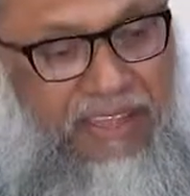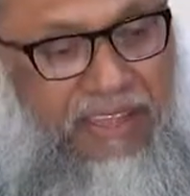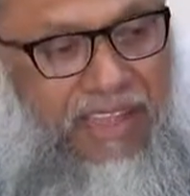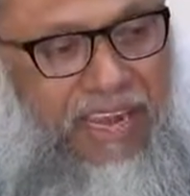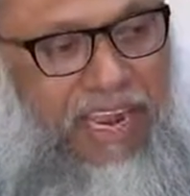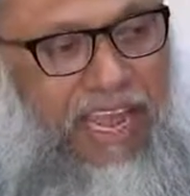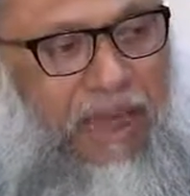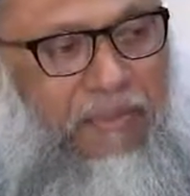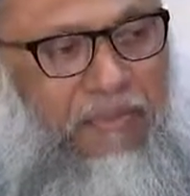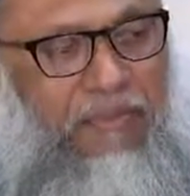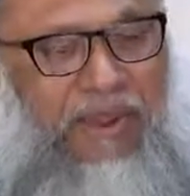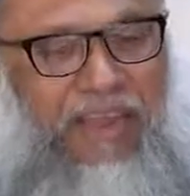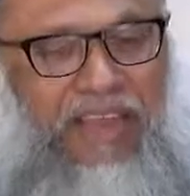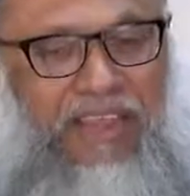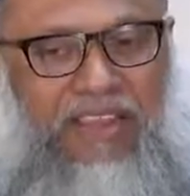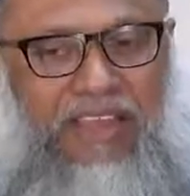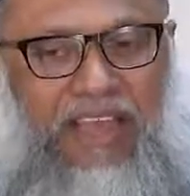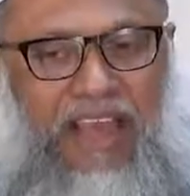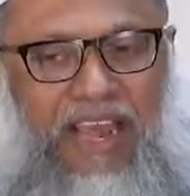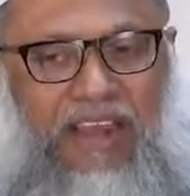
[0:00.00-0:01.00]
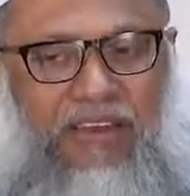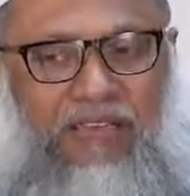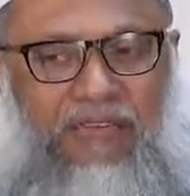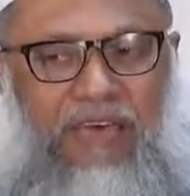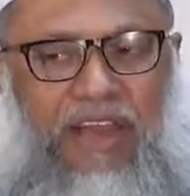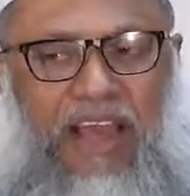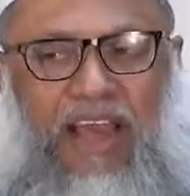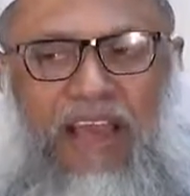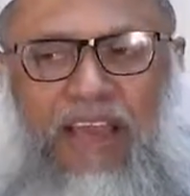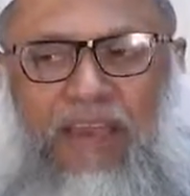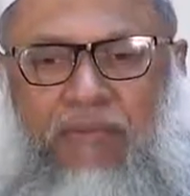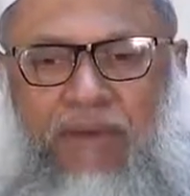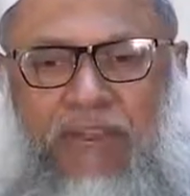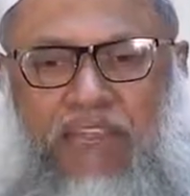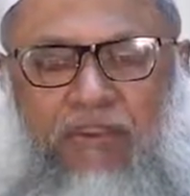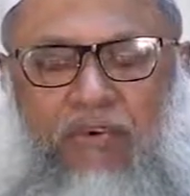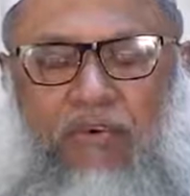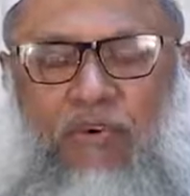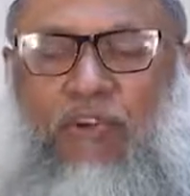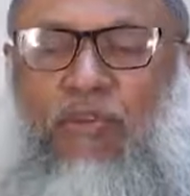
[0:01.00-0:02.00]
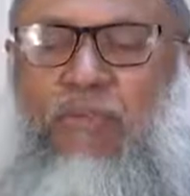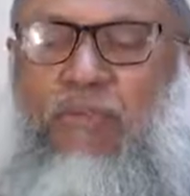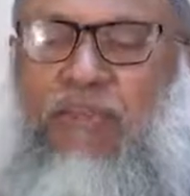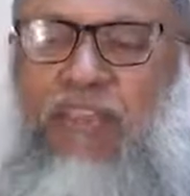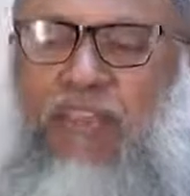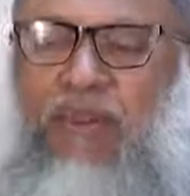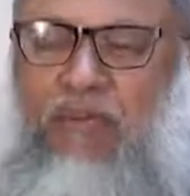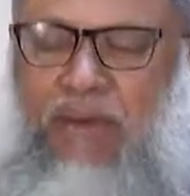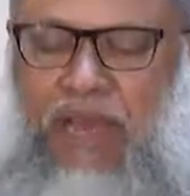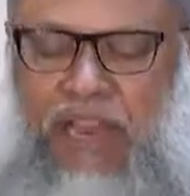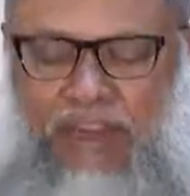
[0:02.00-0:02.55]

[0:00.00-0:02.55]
তারা আপনাকে আনফাল মানে গনিমতের